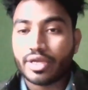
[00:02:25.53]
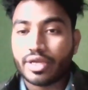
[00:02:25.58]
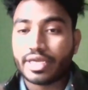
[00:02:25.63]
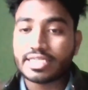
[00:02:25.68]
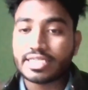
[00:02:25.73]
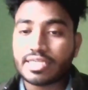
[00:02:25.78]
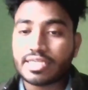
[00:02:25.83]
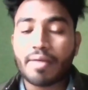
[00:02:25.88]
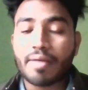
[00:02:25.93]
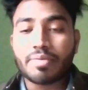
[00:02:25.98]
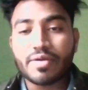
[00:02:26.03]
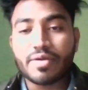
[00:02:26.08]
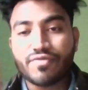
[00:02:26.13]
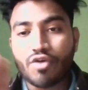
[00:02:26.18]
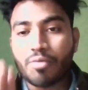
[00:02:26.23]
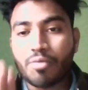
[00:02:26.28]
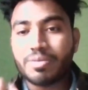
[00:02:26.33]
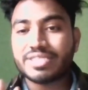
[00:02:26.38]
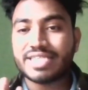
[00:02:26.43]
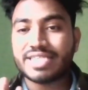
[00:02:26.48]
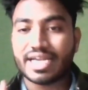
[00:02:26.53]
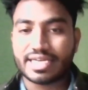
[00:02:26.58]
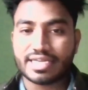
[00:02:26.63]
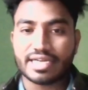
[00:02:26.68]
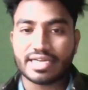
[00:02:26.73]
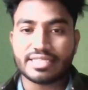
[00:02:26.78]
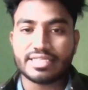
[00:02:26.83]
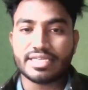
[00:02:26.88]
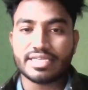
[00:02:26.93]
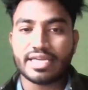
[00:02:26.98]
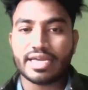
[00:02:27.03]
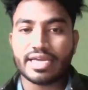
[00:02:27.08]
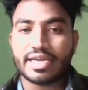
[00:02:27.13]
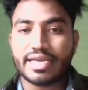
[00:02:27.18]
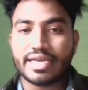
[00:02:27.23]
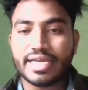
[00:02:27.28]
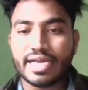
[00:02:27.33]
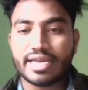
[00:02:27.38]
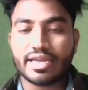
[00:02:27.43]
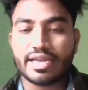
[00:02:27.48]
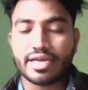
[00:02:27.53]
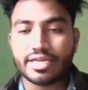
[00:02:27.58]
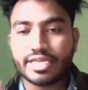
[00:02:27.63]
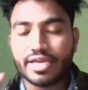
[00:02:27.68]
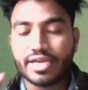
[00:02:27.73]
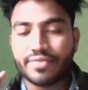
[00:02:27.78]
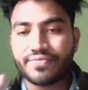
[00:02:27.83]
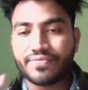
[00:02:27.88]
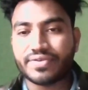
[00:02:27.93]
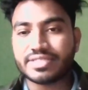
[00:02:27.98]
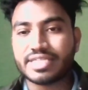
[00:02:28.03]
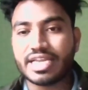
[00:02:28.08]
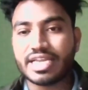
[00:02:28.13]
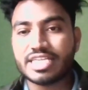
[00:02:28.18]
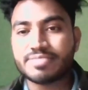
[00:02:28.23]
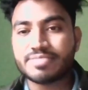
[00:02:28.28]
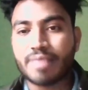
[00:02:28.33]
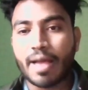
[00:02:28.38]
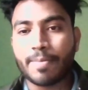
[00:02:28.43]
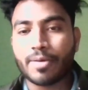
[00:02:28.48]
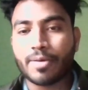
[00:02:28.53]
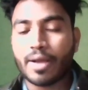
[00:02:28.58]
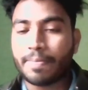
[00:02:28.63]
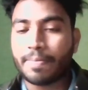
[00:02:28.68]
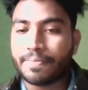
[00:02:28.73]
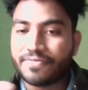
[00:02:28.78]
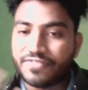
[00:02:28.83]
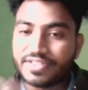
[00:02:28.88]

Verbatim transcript: ये सब आपके फॉर्म रिजेक्ट करती है ठीक है ना ये फिशरीज में आपका